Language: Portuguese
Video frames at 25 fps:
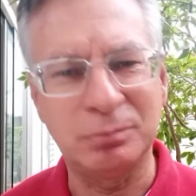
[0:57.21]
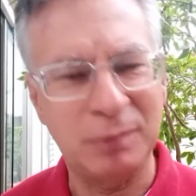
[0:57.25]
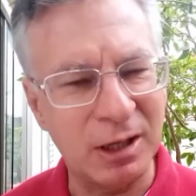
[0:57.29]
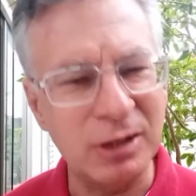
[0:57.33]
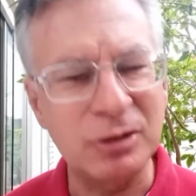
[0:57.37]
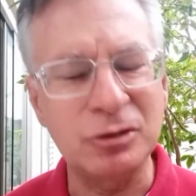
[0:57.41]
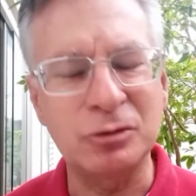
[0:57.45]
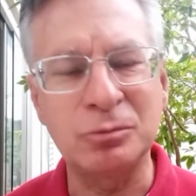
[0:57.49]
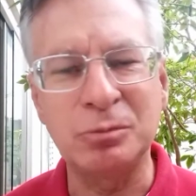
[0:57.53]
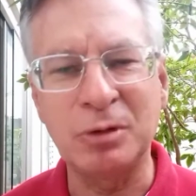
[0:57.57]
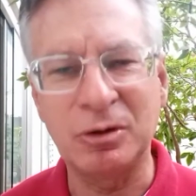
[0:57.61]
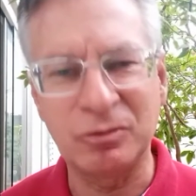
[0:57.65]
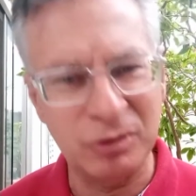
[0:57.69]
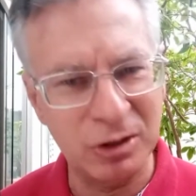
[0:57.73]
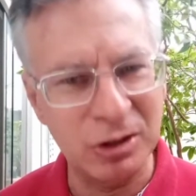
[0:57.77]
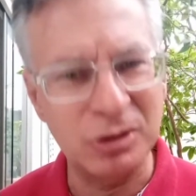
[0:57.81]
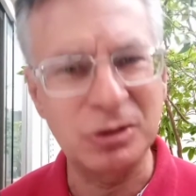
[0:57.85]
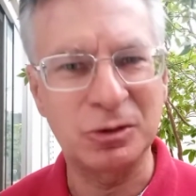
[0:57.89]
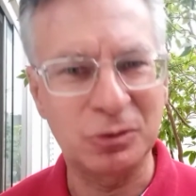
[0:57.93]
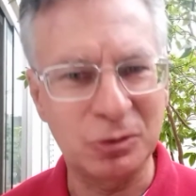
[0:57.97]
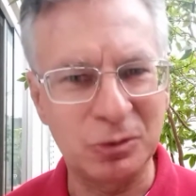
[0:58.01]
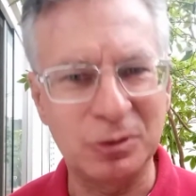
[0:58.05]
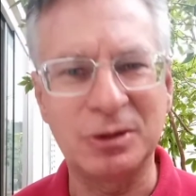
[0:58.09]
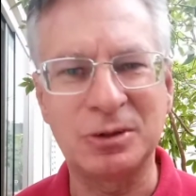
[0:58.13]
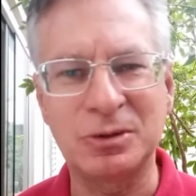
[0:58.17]
mais uma
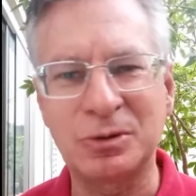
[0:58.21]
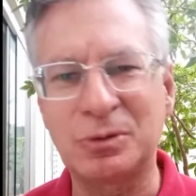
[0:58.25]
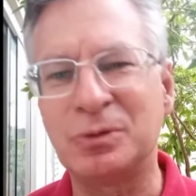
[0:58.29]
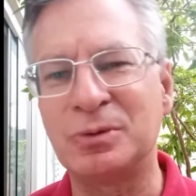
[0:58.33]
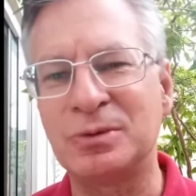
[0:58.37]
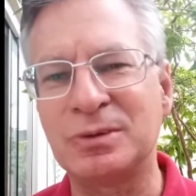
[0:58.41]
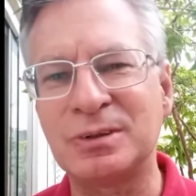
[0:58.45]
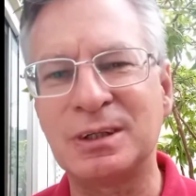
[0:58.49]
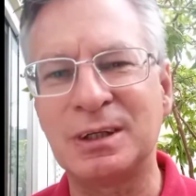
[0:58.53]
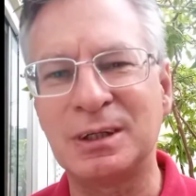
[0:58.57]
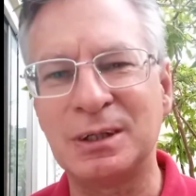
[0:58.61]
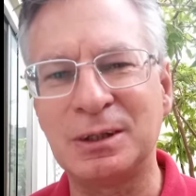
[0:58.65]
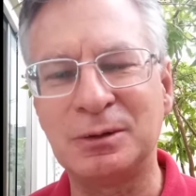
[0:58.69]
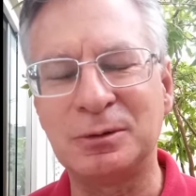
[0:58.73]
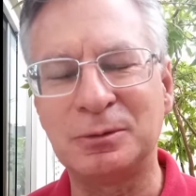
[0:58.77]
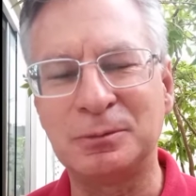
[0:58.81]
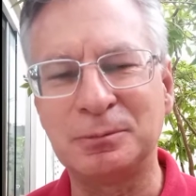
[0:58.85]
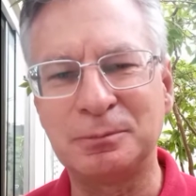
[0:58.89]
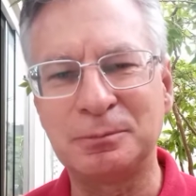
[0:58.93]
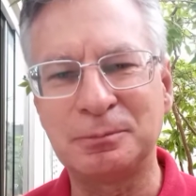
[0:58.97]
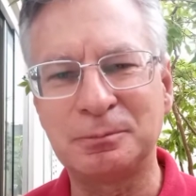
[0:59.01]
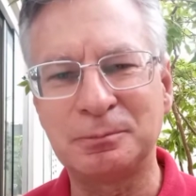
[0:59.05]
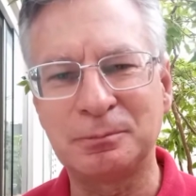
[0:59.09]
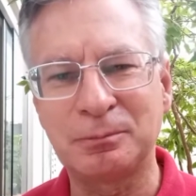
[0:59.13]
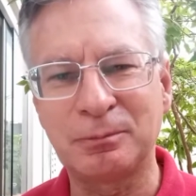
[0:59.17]
vez te dou esse conselho.